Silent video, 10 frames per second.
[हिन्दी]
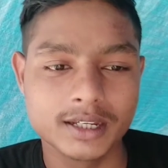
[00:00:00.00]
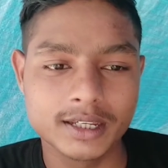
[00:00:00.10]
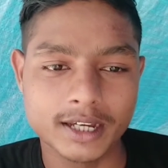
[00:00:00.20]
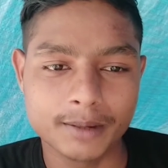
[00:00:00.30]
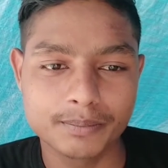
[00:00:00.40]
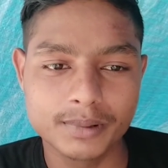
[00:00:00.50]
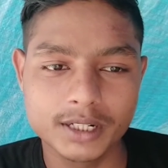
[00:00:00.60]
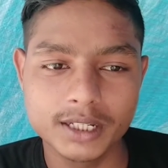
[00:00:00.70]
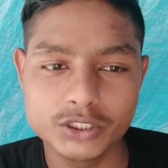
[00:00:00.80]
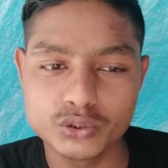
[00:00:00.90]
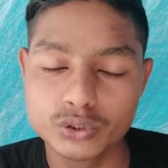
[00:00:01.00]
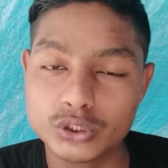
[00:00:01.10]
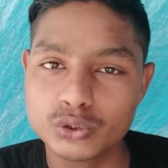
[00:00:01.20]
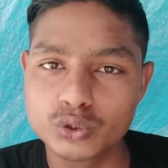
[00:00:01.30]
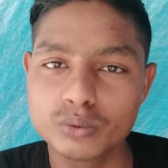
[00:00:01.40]
कि अपने जो
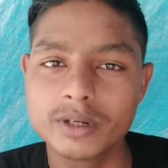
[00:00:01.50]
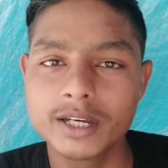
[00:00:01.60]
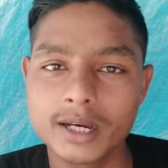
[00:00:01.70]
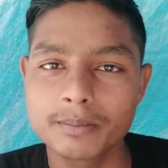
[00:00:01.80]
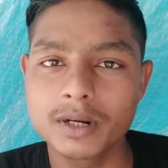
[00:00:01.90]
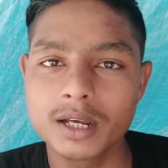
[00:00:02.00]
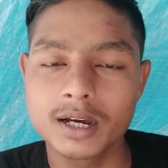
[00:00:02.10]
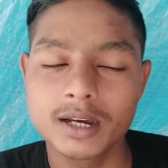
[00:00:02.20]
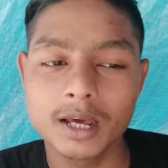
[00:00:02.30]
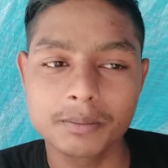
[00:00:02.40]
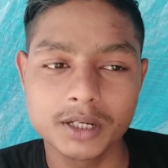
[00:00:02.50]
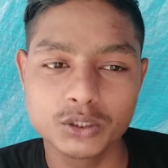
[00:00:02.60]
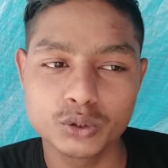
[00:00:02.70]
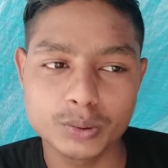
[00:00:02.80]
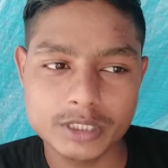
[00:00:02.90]
यूट्यूब है अपना अगर आपका
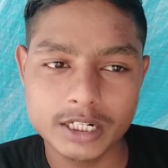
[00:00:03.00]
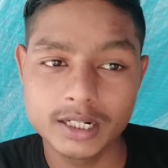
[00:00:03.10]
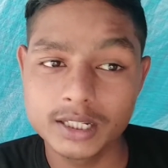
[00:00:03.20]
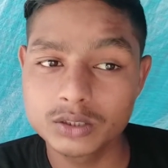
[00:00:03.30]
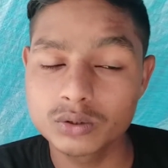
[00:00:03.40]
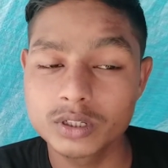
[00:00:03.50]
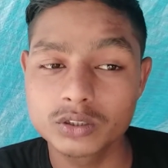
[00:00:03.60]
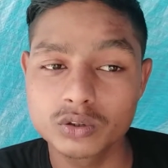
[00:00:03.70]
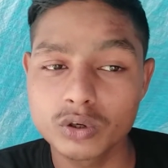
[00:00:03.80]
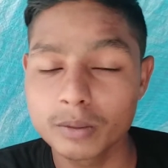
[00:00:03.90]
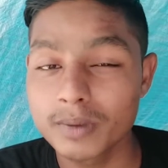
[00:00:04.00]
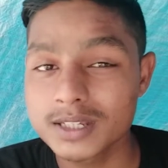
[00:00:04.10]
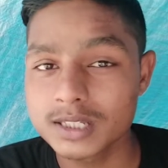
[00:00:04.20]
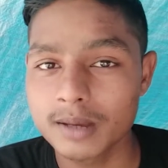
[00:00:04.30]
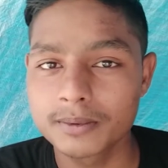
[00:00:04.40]
यूट्यूब चैनल है तो कितनों के
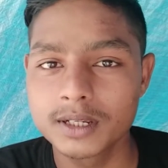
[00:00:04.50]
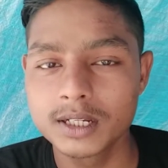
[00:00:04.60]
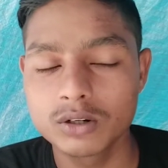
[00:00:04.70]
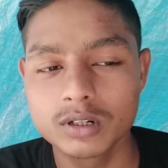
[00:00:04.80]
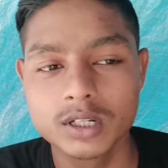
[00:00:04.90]
पास आपकी